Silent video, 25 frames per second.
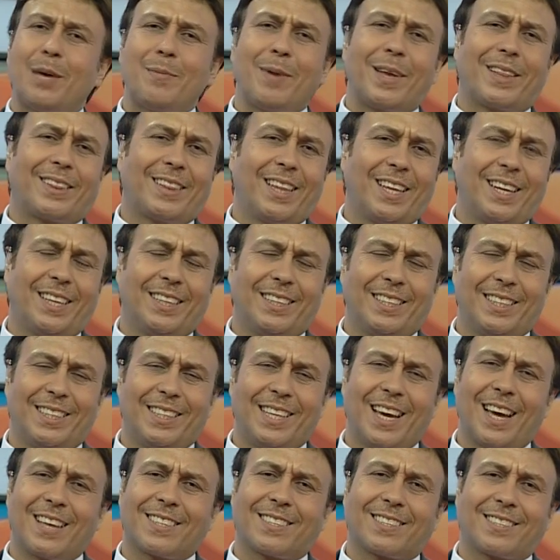demetleridir
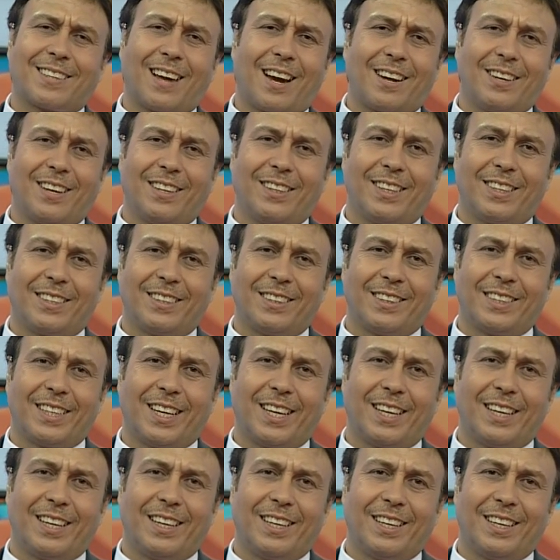yaz
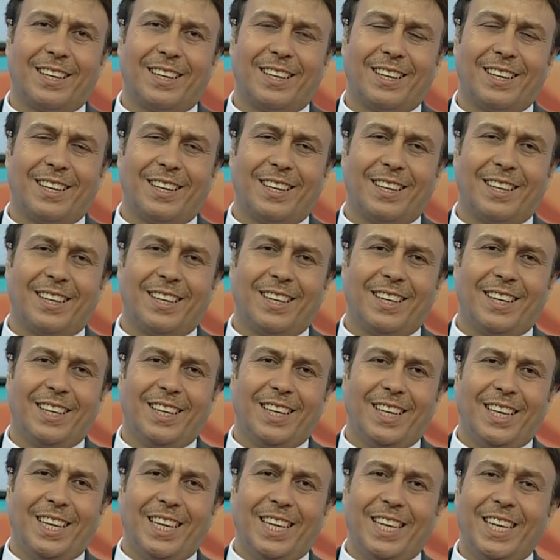tarlalarında.
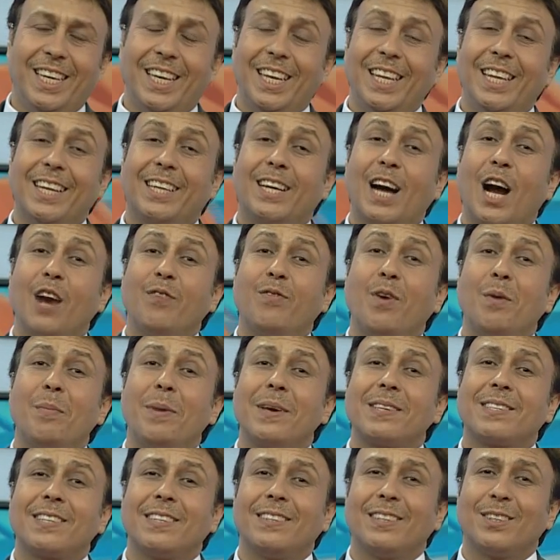İyilik
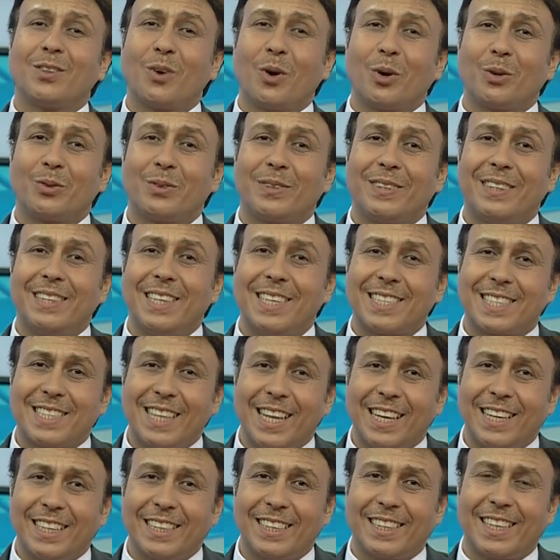alfabesidir o
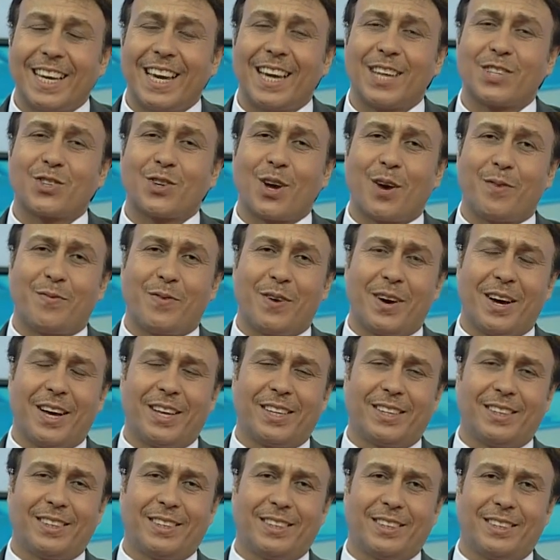dizlerinde
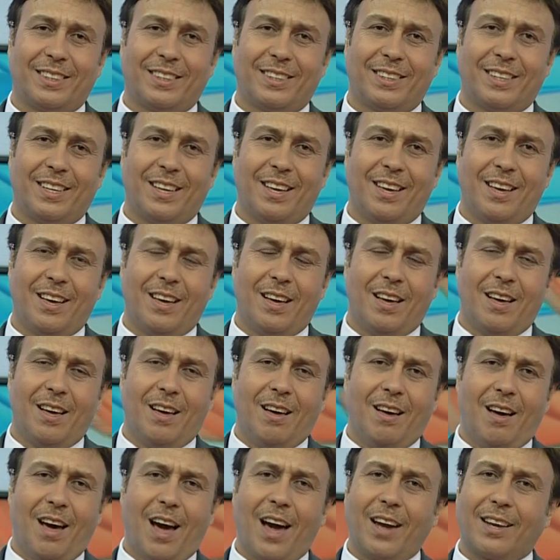şafağın.
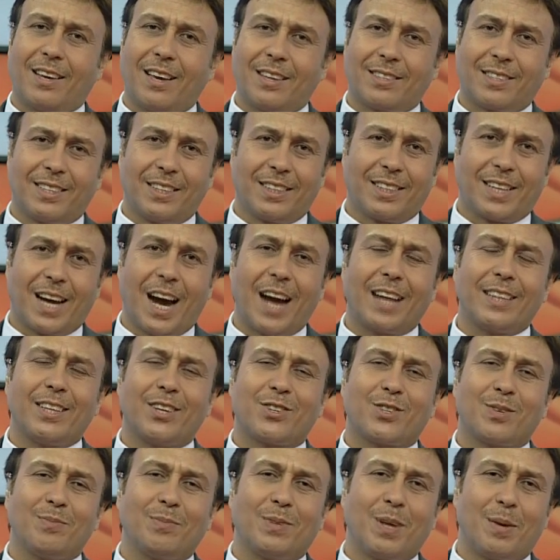Herkesin
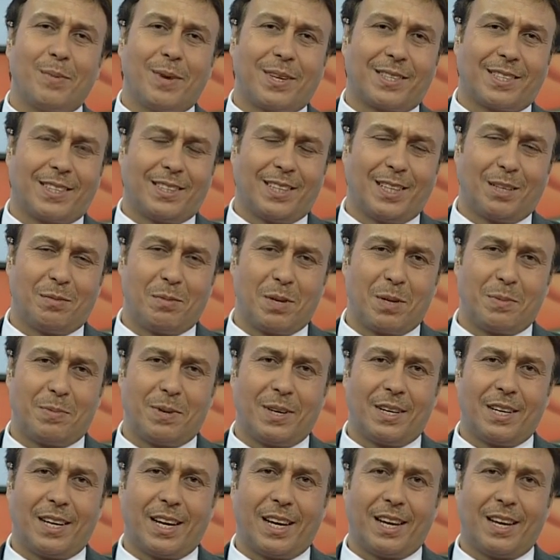kardeşim demesidir
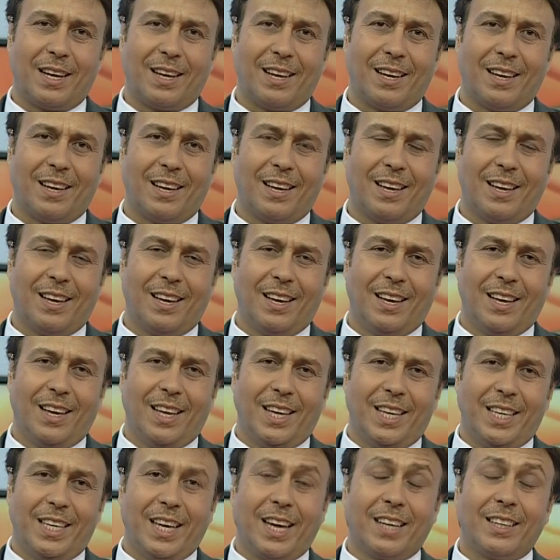birbirine.
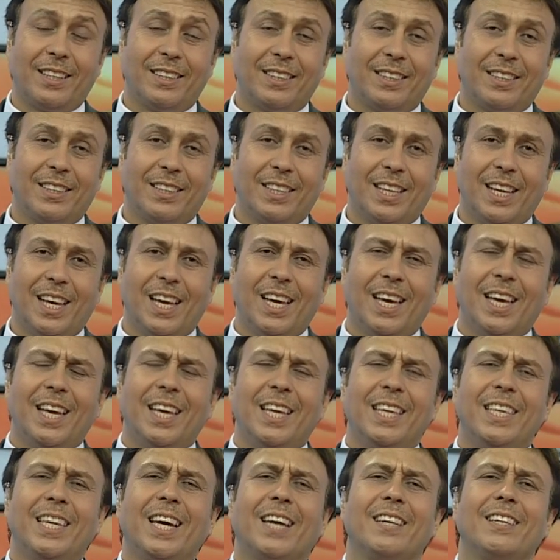Yarın,
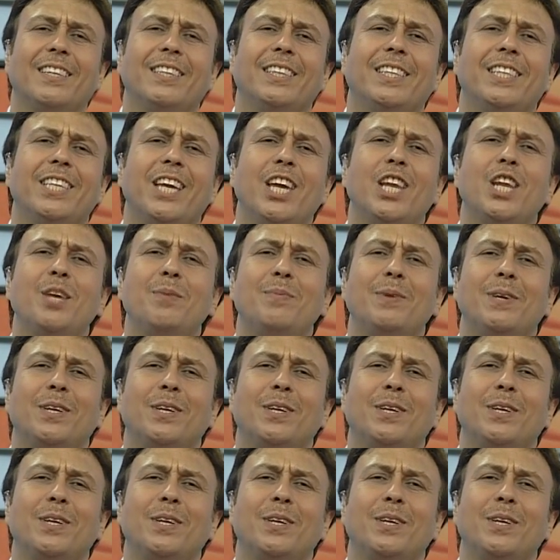yarın yeni